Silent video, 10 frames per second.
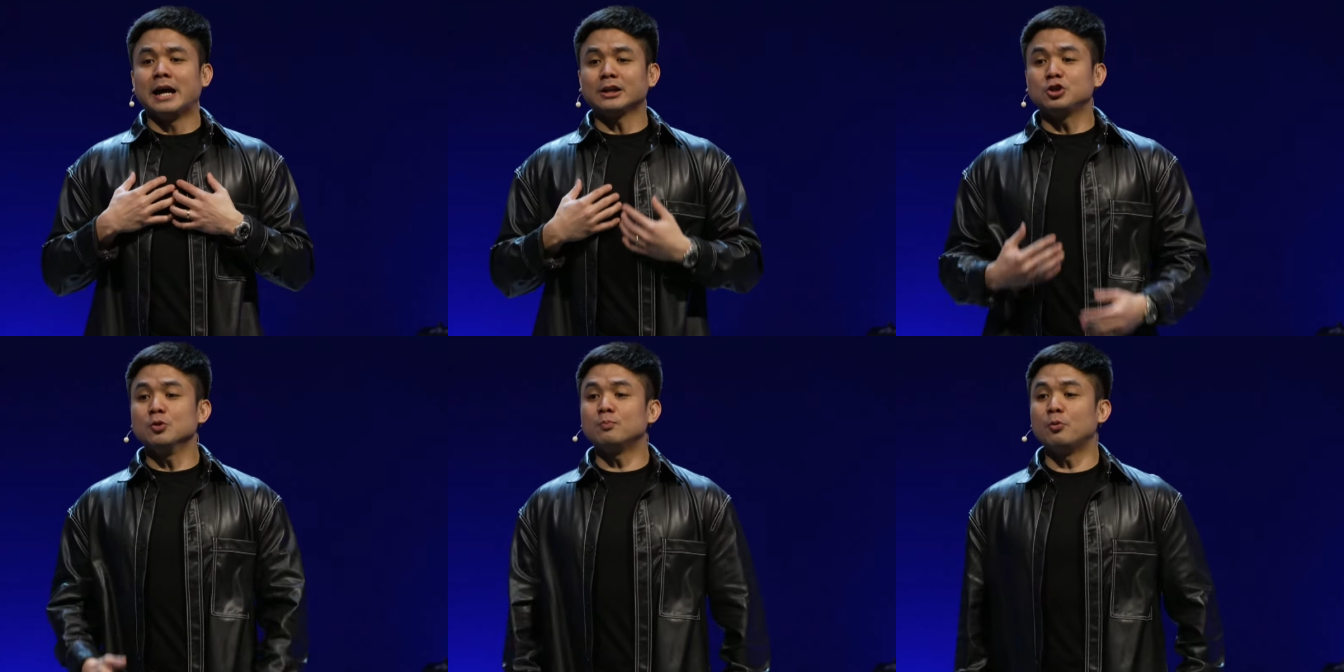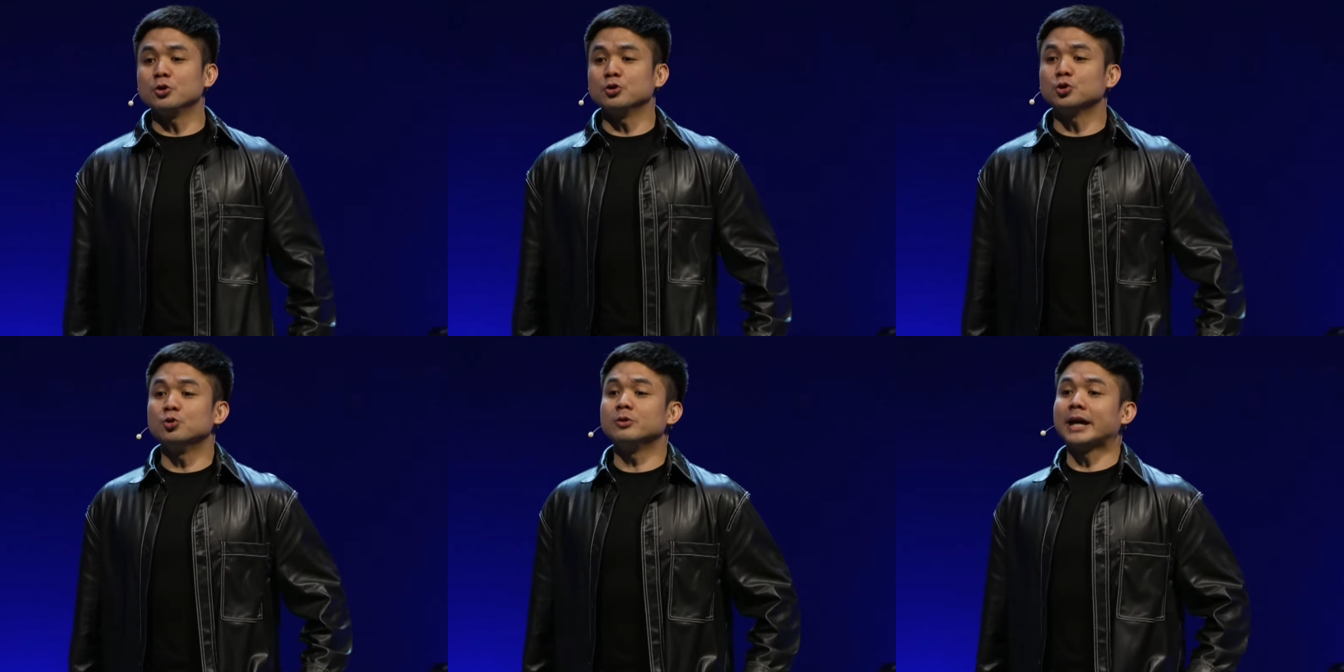At yun po yung
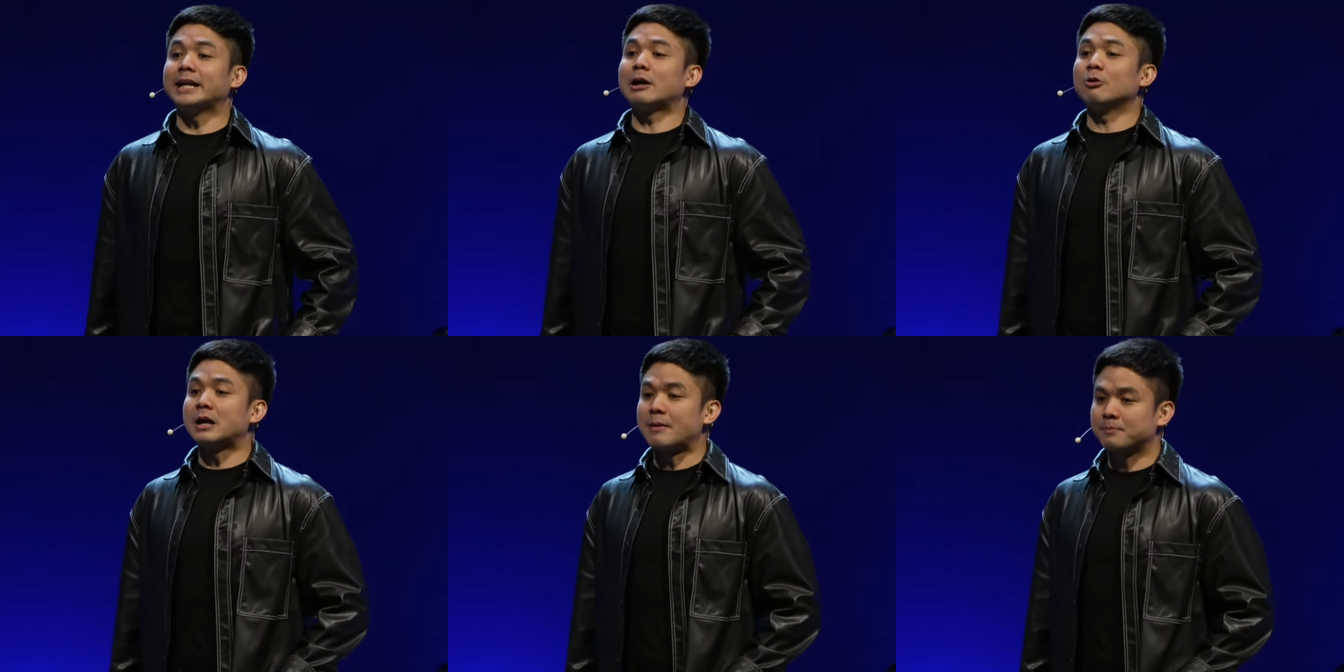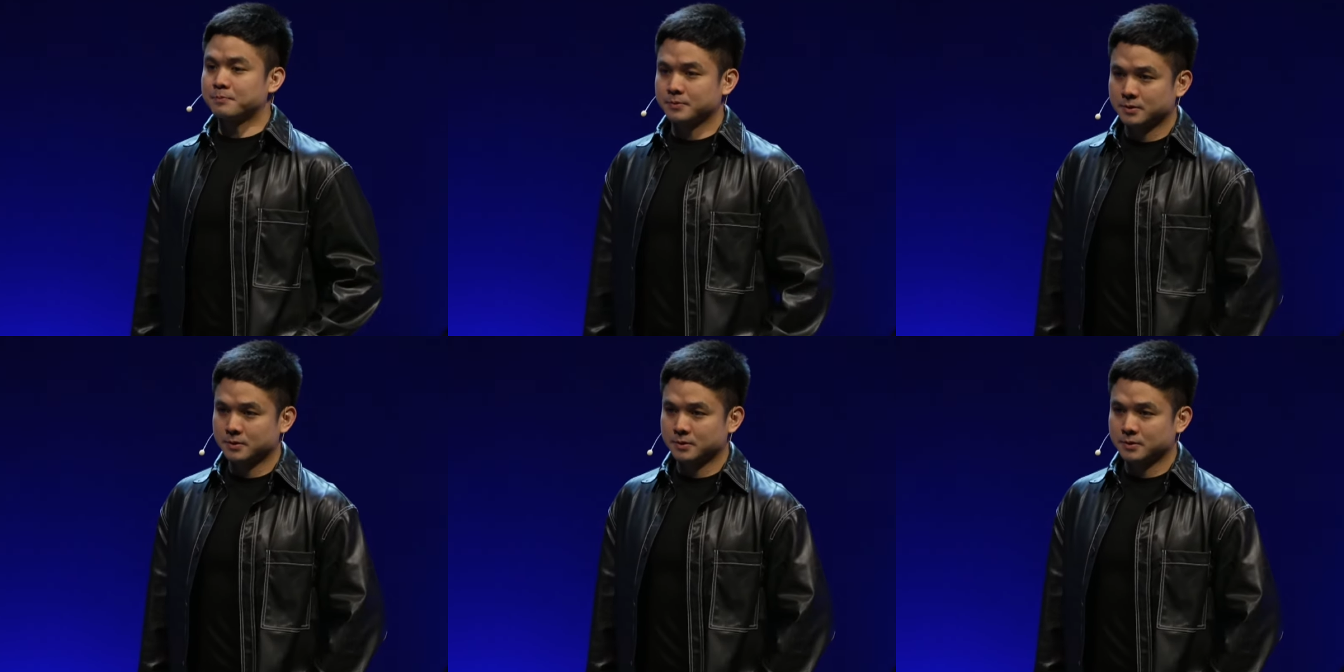tunay na collapse